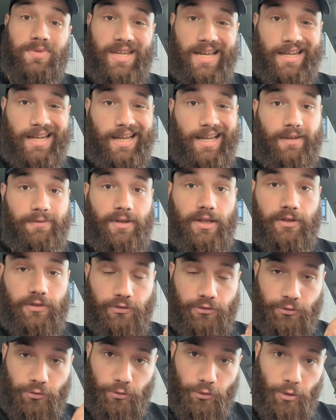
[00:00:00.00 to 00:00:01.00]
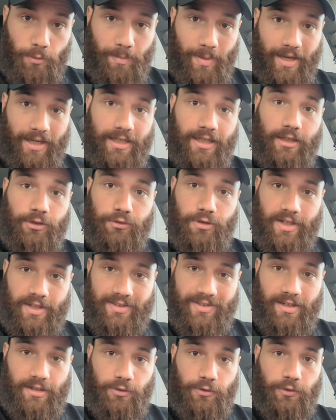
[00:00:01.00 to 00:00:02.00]
bien arrivé sur le parking de la
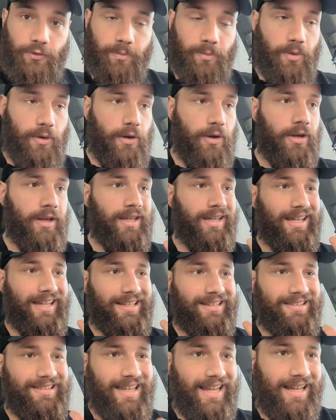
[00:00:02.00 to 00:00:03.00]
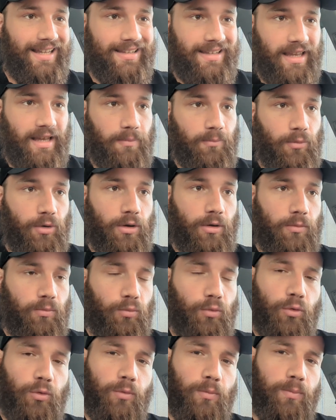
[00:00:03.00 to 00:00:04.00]
salle de sport et dernièrement
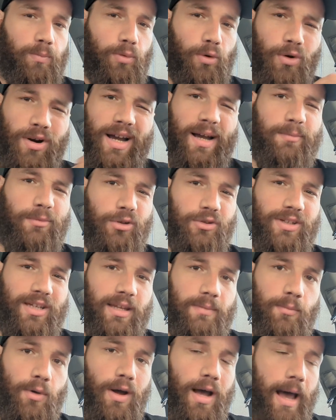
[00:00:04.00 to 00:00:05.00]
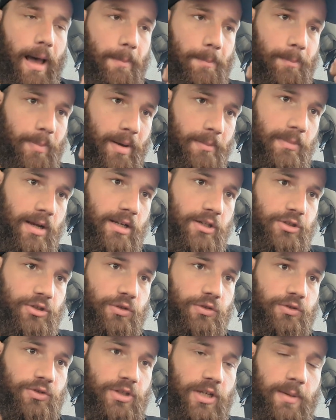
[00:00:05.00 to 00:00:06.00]
mon programme d'entraînement a pas mal
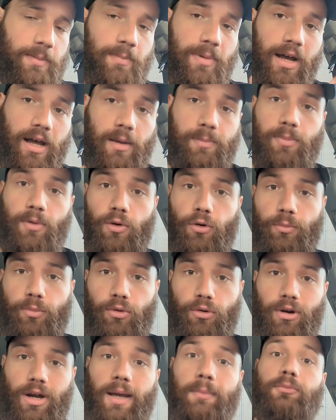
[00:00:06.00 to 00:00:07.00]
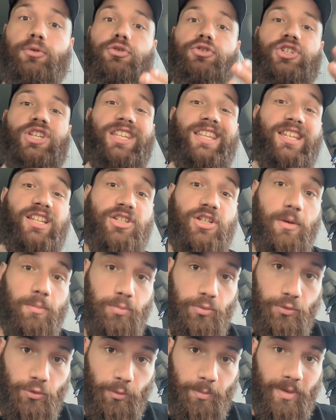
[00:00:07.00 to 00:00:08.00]
changé par rapport au programme que j'ai déjà
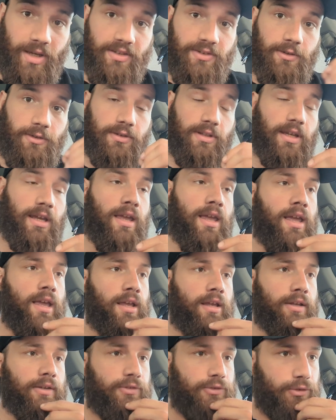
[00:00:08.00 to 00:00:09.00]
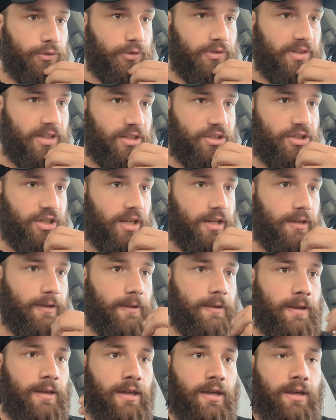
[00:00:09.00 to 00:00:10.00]
pu te présenter sur cette
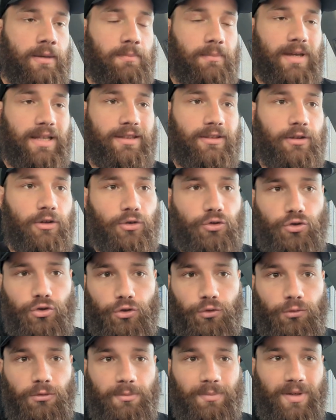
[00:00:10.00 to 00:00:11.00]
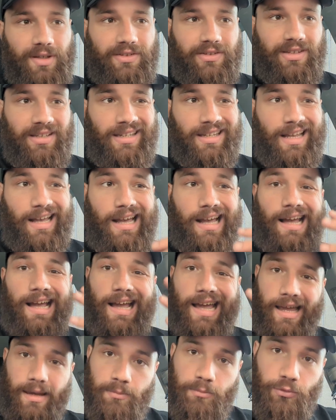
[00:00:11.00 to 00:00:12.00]
chaîne. Maintenant je suis passé à
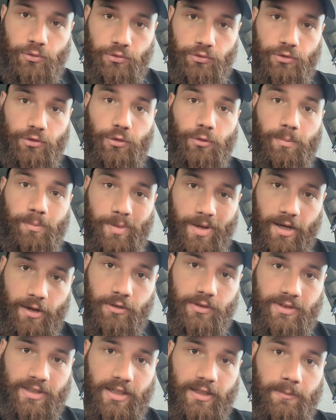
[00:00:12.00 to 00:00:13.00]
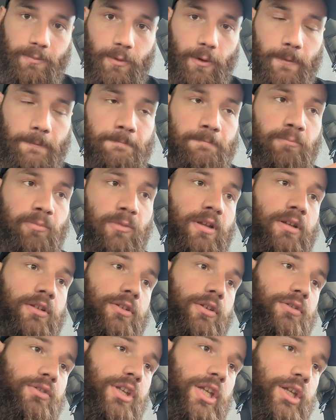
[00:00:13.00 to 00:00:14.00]
un muscle par entraînement
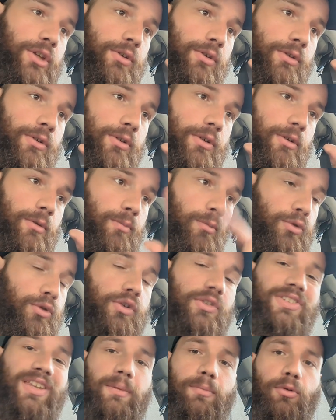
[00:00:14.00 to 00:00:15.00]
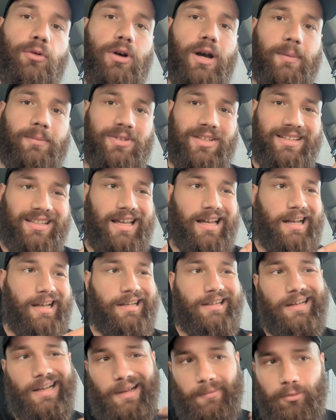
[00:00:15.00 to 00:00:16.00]
tandis que mon ancien programme c'était
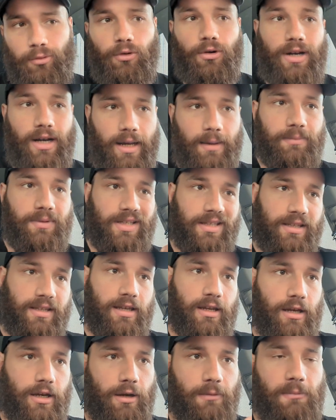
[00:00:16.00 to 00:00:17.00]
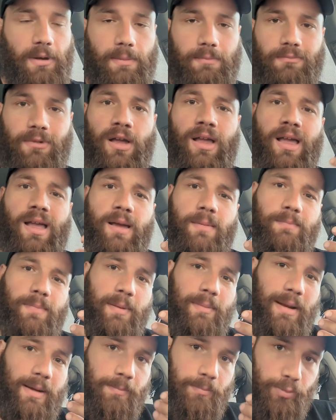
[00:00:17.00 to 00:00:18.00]
un, un programme qui était quand même
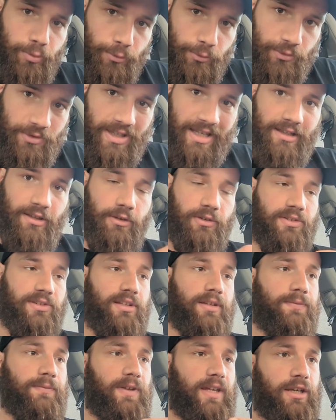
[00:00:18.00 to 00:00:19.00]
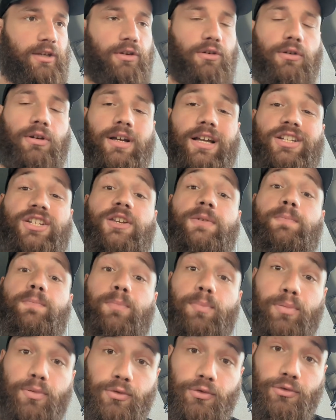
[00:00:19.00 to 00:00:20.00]
pas mal plus intensif et qui engageait
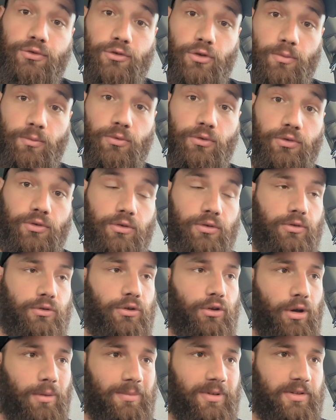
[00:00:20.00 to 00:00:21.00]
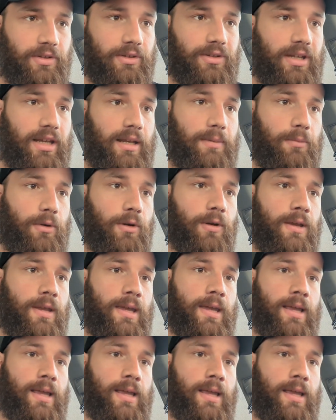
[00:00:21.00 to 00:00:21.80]
plus de muscles dans mes entraînements.